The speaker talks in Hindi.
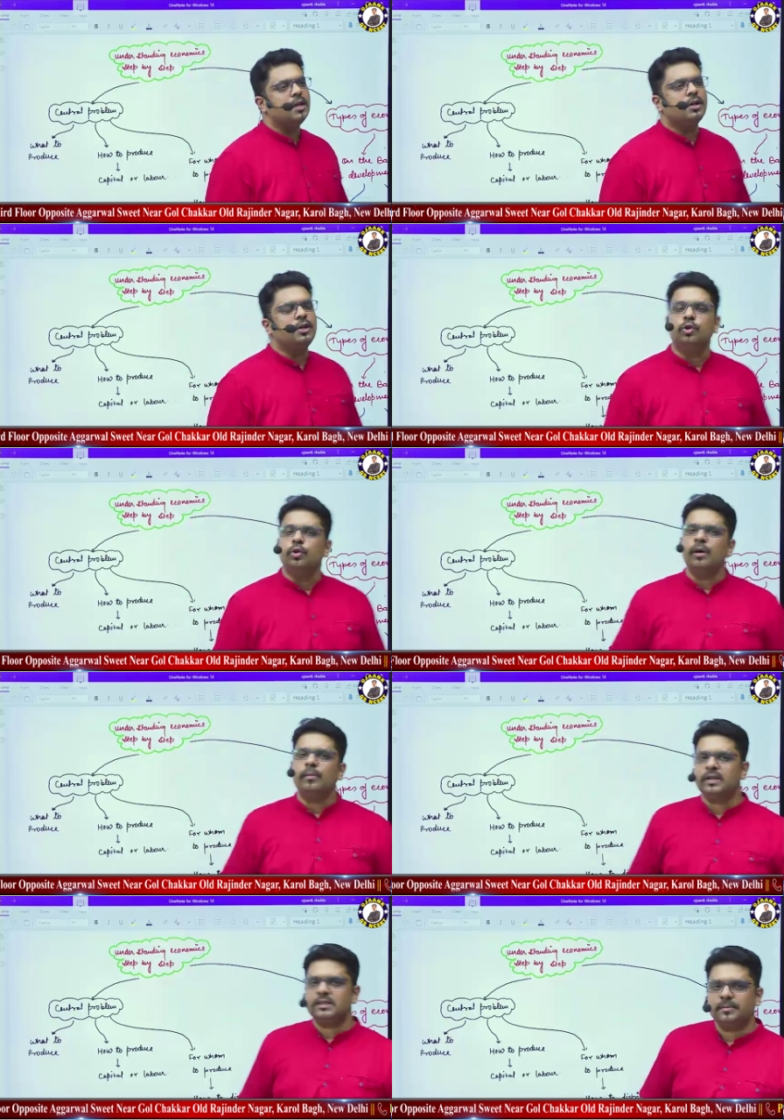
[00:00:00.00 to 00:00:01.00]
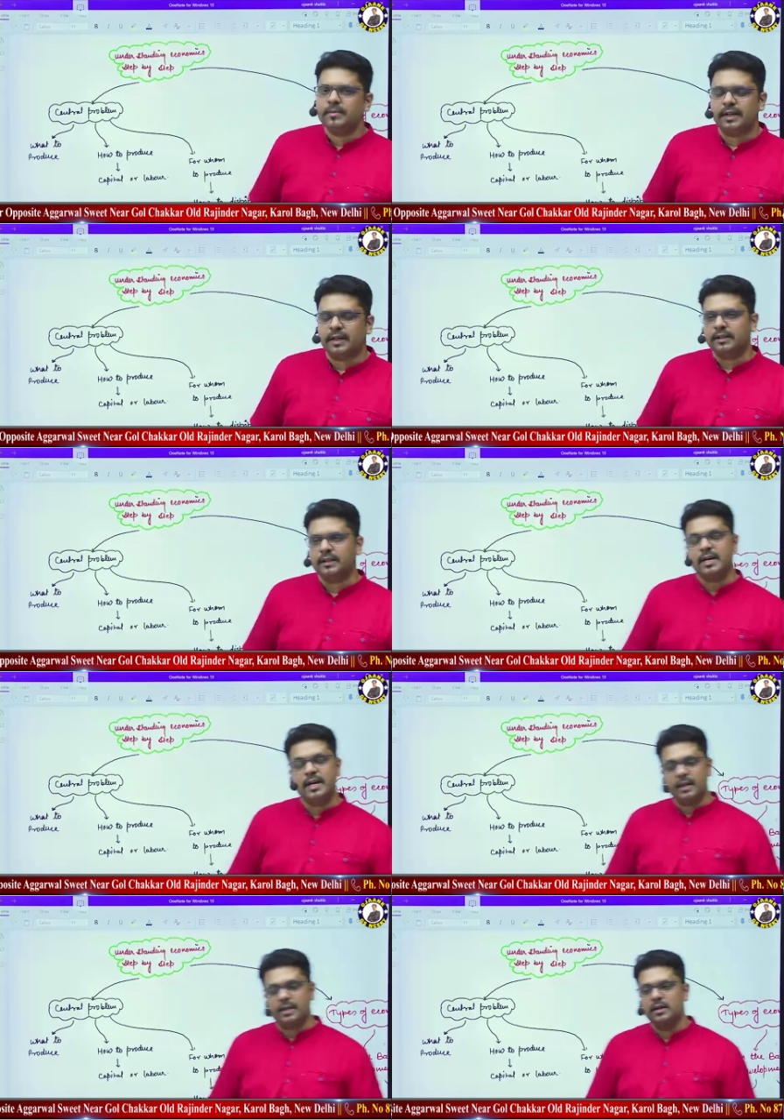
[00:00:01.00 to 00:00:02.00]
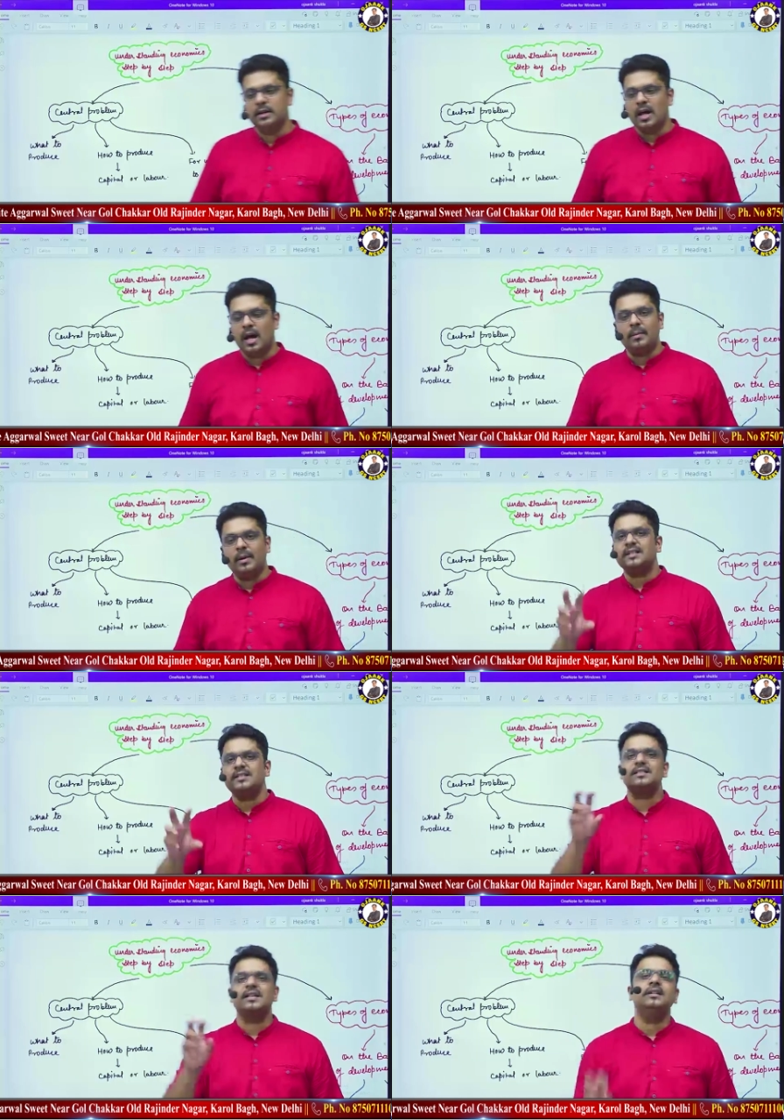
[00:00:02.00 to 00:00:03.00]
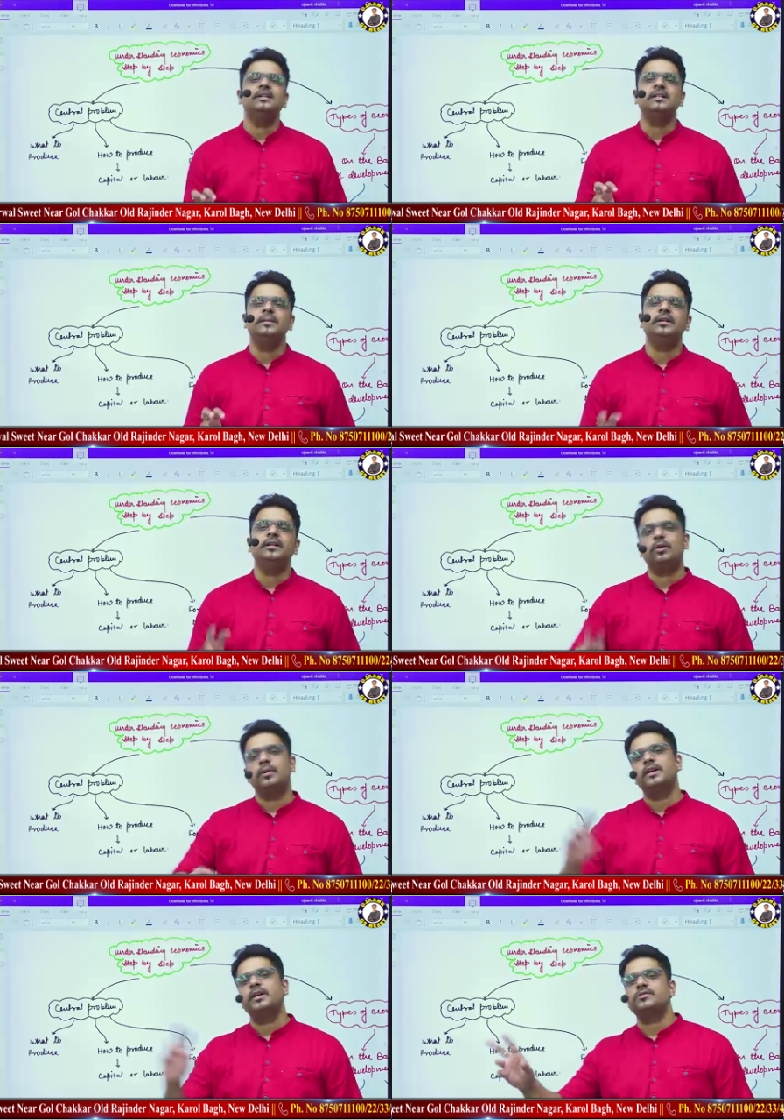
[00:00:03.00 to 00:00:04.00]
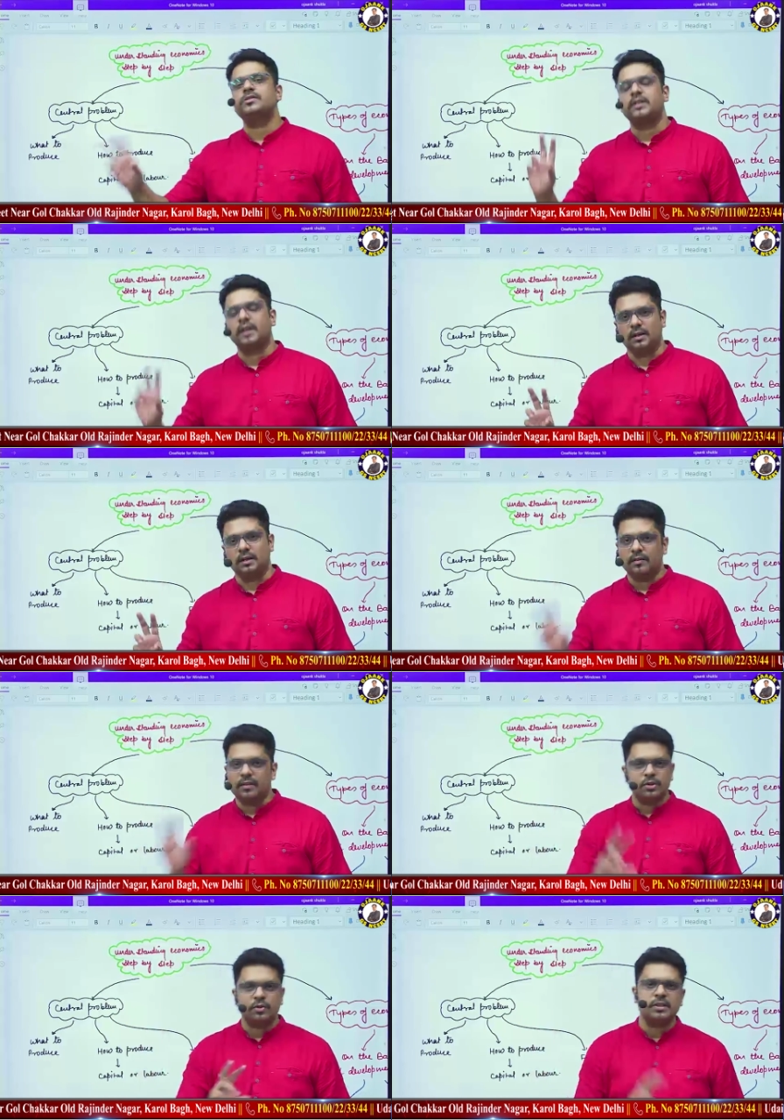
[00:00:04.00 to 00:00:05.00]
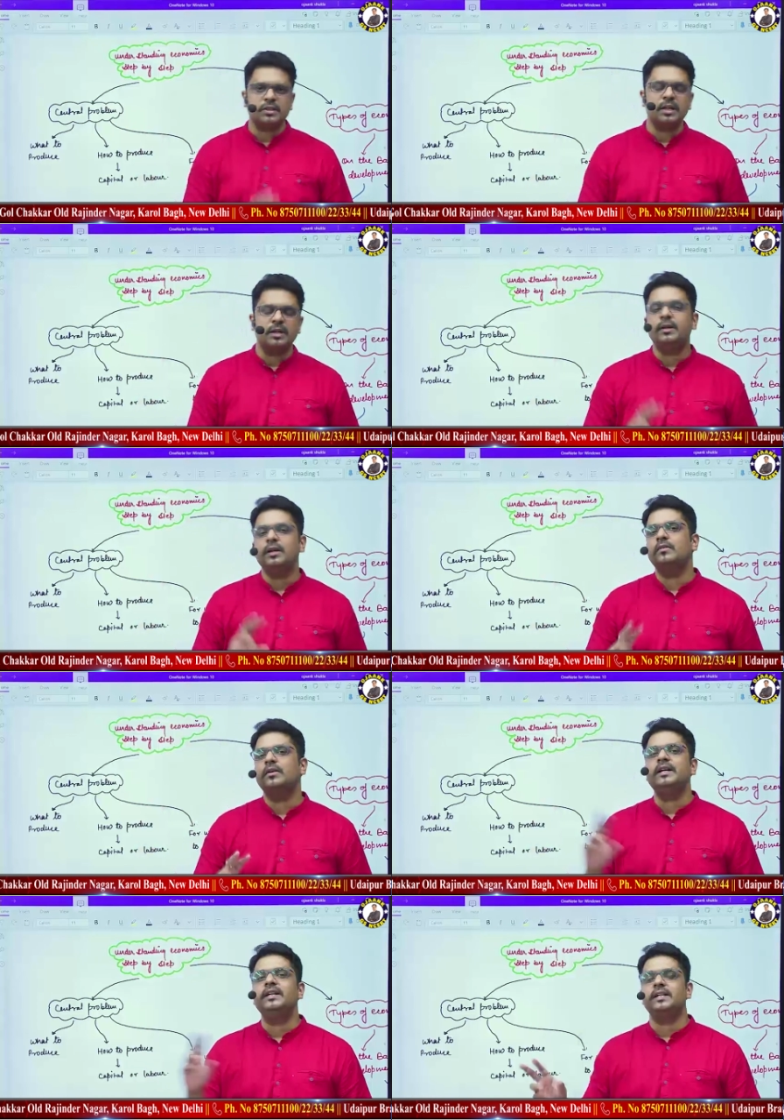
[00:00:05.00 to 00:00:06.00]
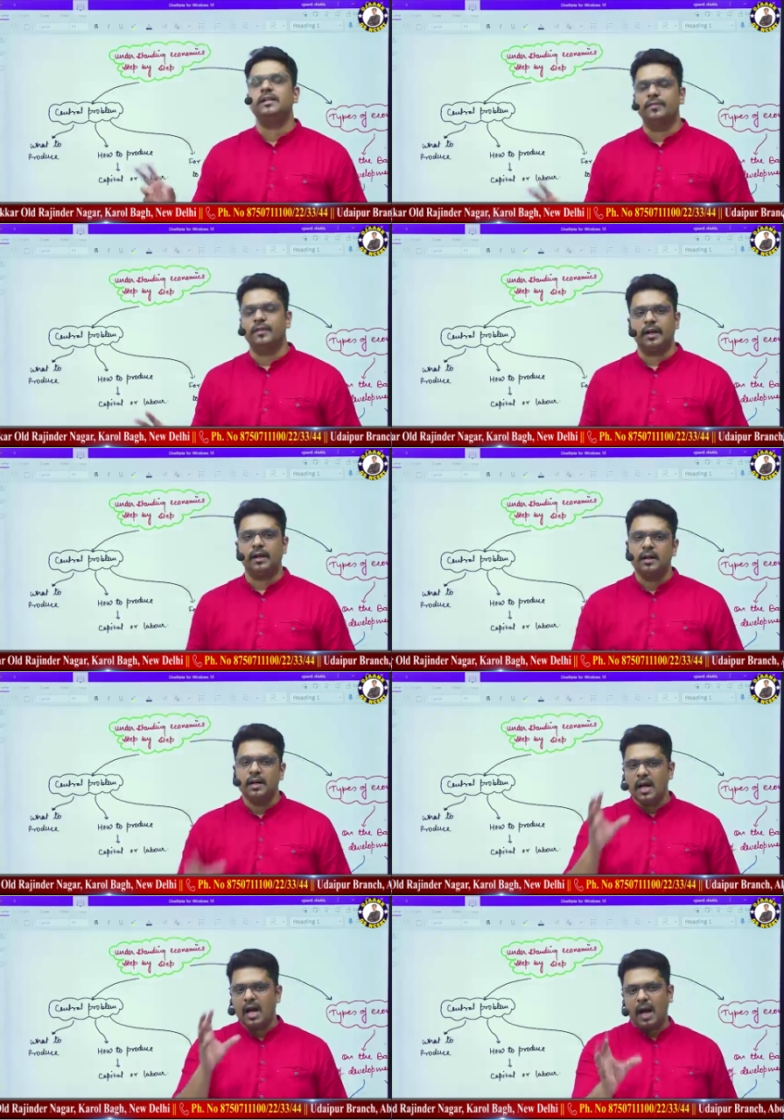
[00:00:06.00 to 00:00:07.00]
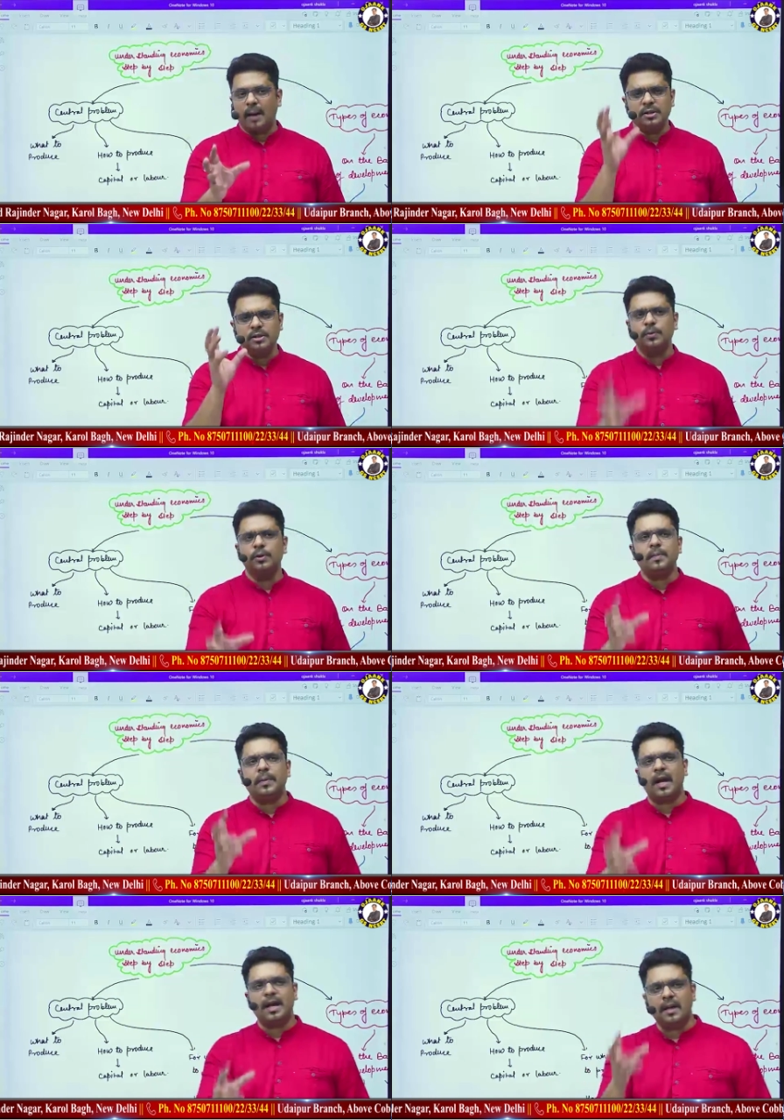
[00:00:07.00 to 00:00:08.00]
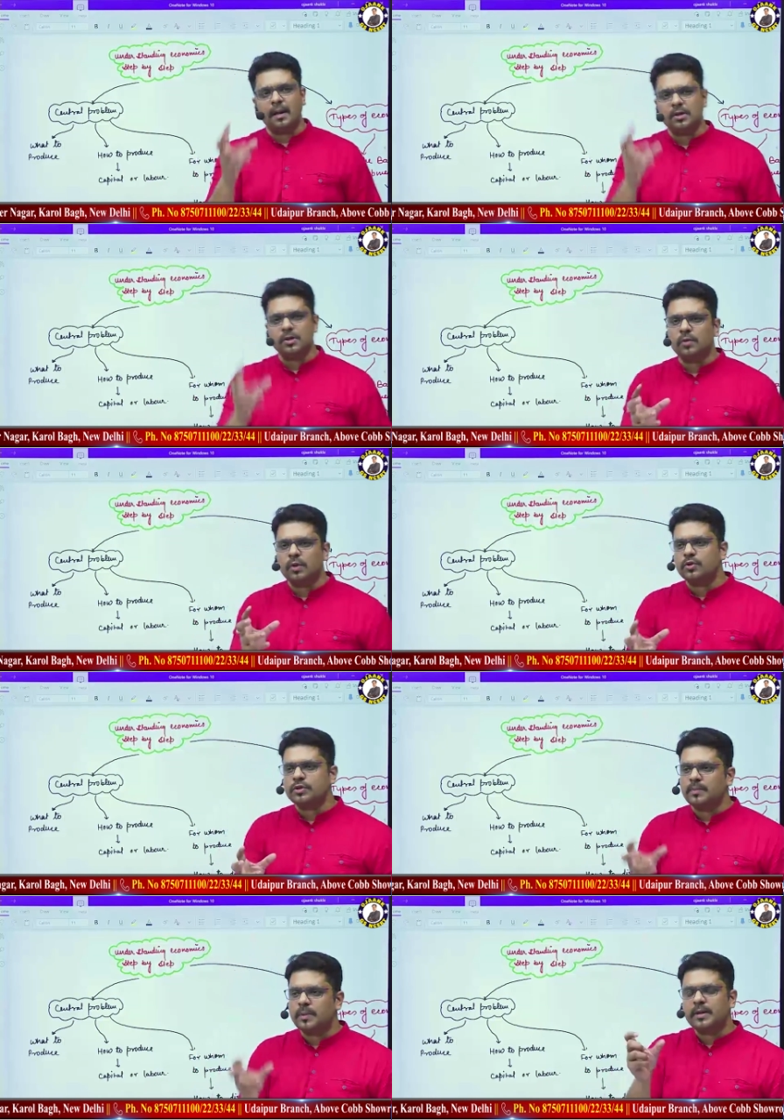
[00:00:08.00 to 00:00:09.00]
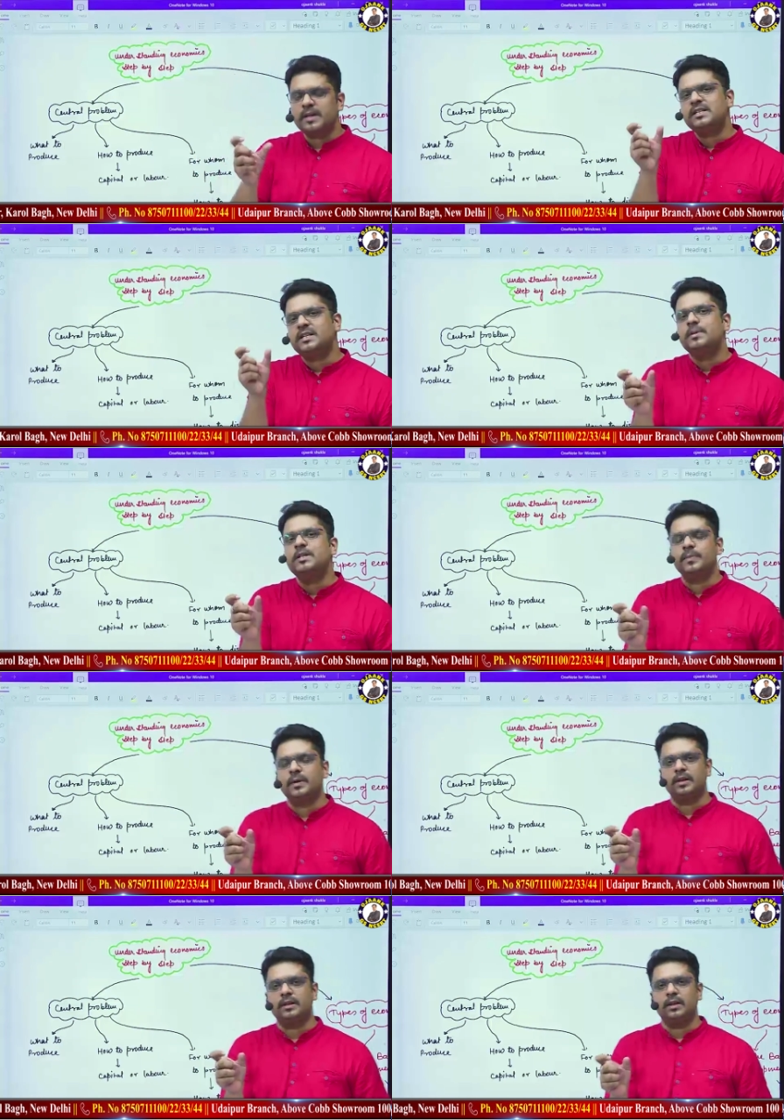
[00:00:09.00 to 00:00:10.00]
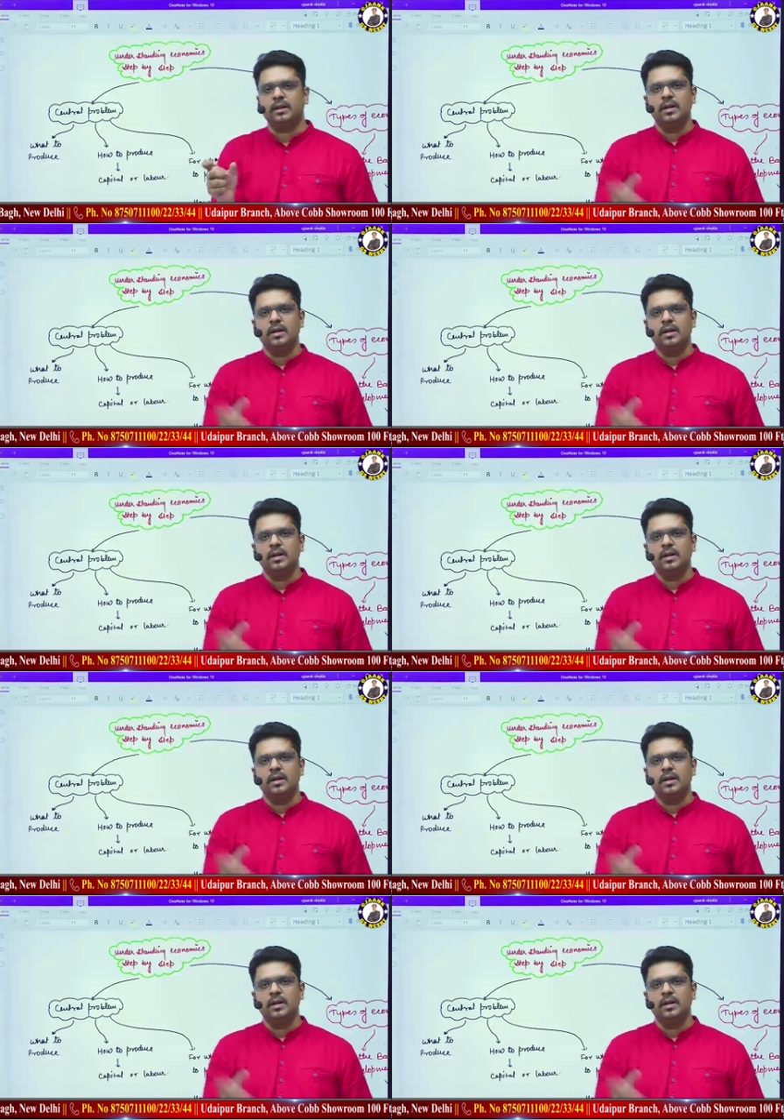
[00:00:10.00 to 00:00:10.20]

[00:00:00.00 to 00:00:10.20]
कि दो हमारे सामने दिक्कत है एक हमारे संसाधन सीमित है और हमारी आवश्यकता है ना रिसोर्सेज आर लिमिटेड अवर नीड्स आर इनफाइनाइट आपकी जो पूरी पढ़ाई है आपका जो पूरा क्वेश्चन पेपर इसी के बीच में रहता है